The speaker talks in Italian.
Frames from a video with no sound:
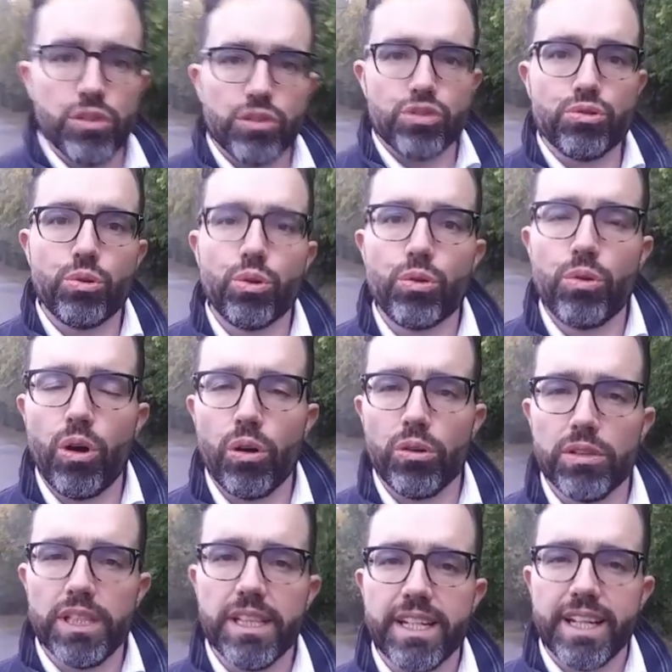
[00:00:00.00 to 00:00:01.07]
sul
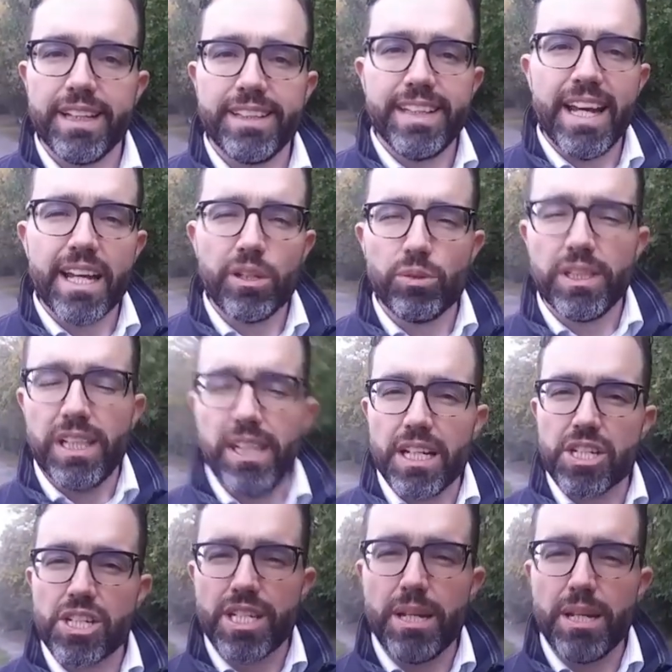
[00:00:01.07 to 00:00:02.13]
ruolo del criterio della
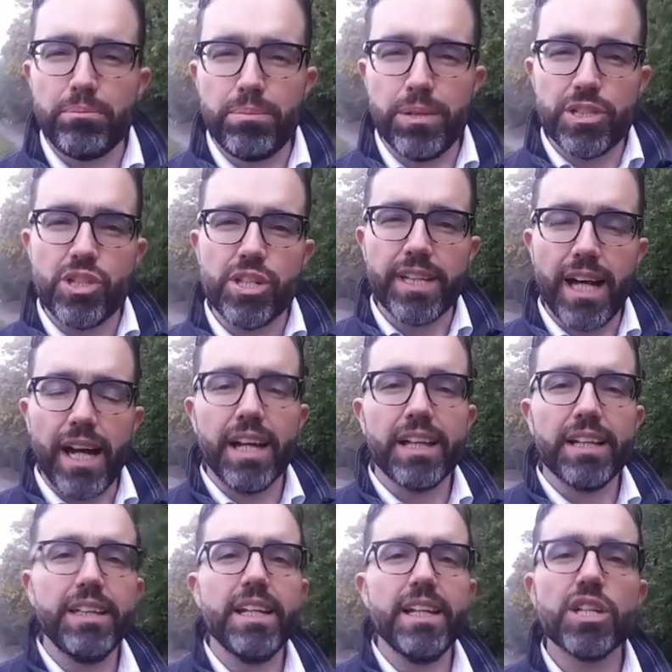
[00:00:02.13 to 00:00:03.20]
semplicità
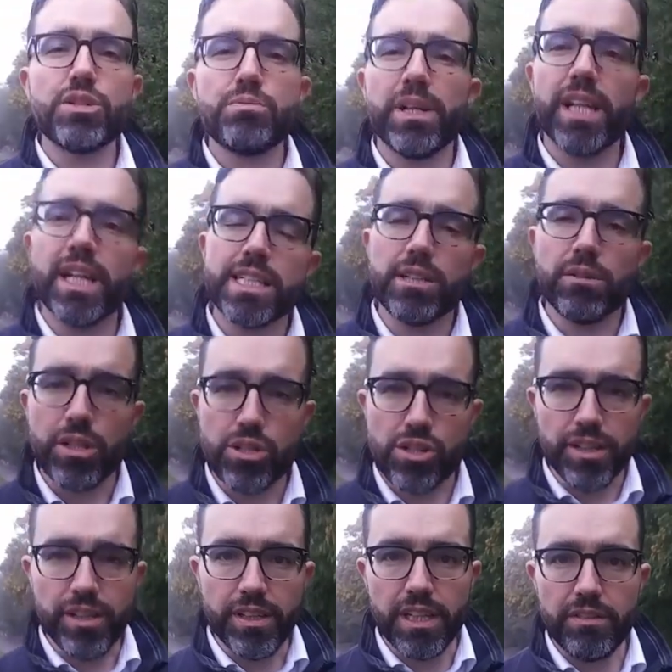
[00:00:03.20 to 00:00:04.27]
nelle spiegazioni
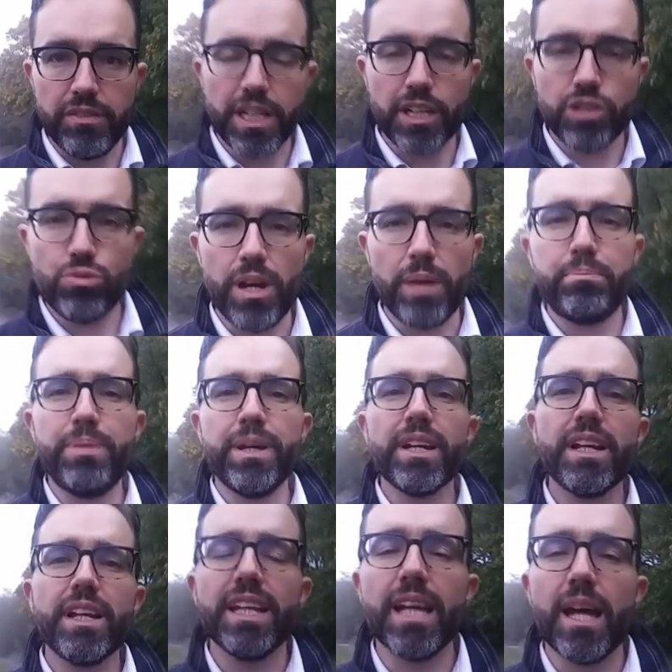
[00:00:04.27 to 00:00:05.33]
scientifiche, cioè
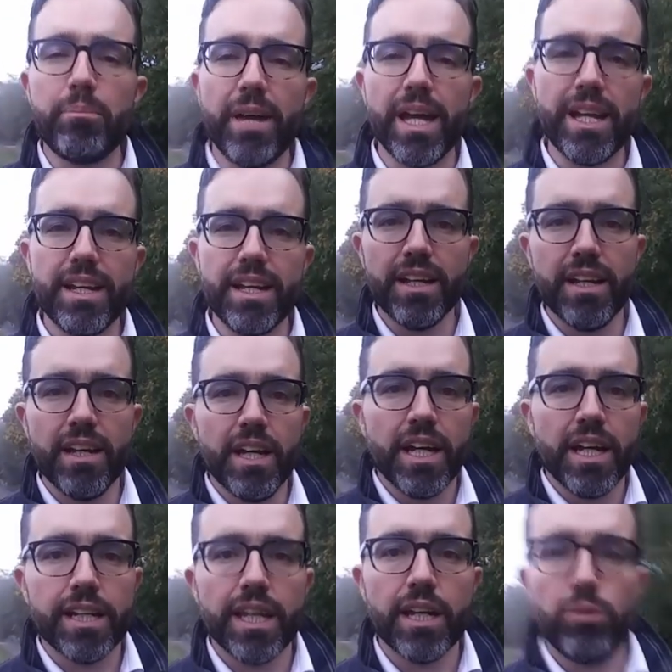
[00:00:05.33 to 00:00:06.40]
perché è bene
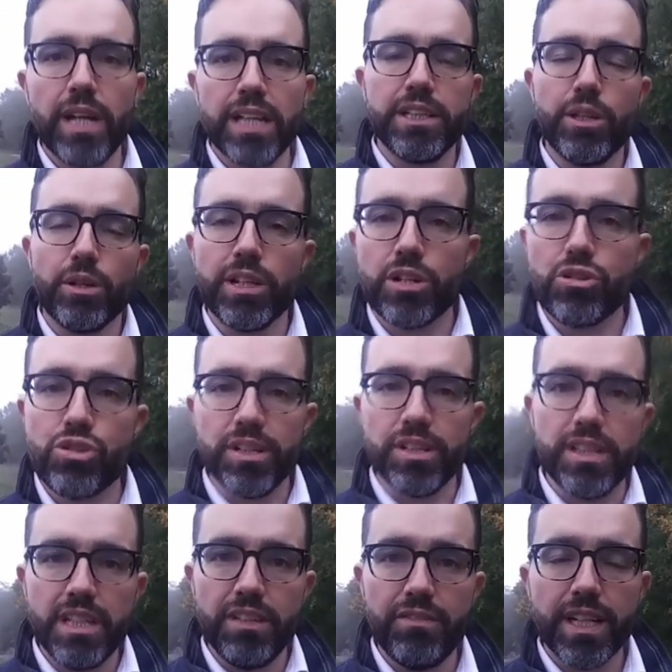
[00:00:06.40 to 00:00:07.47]
che una teoria
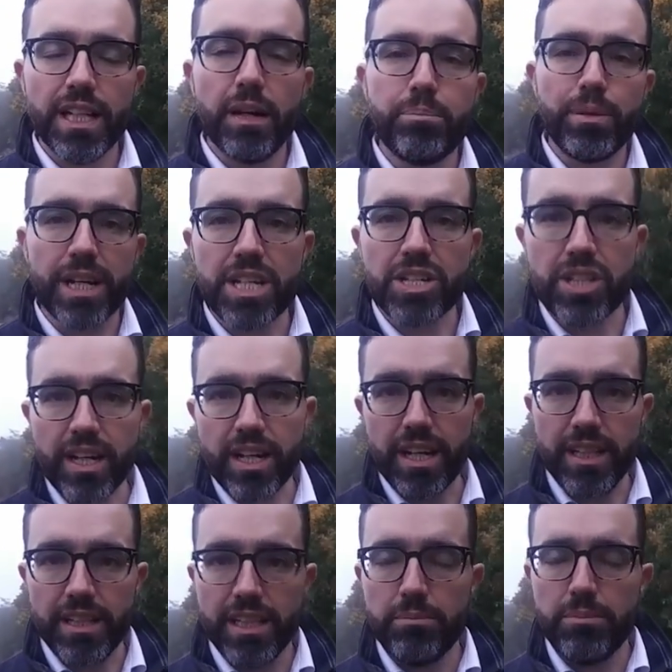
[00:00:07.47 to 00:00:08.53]
scientifica per essere
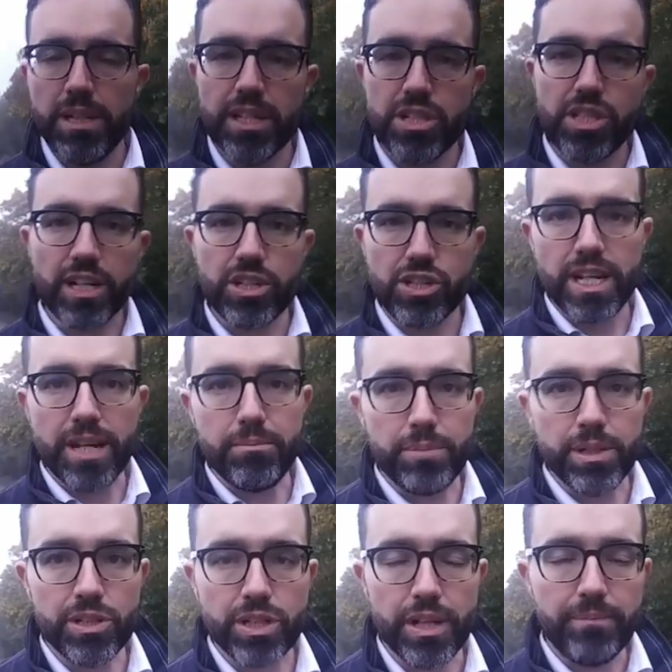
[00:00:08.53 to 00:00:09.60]
credibile sia
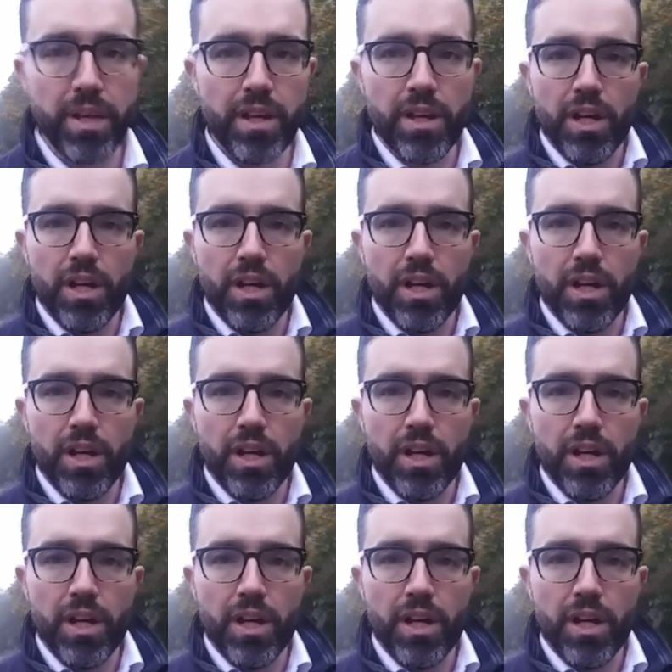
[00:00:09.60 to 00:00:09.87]
semplice.